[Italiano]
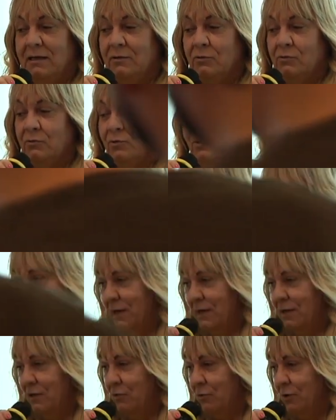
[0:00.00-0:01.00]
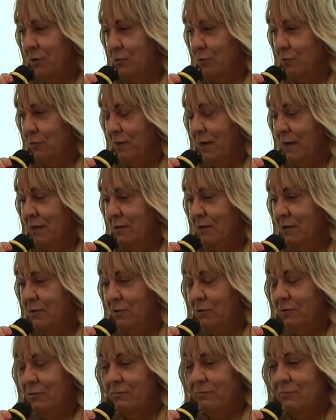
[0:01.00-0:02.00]
sono anche un medico
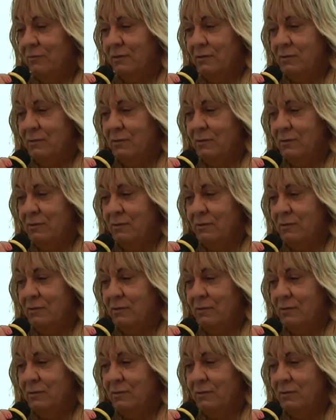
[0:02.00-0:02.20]
ayurvedico,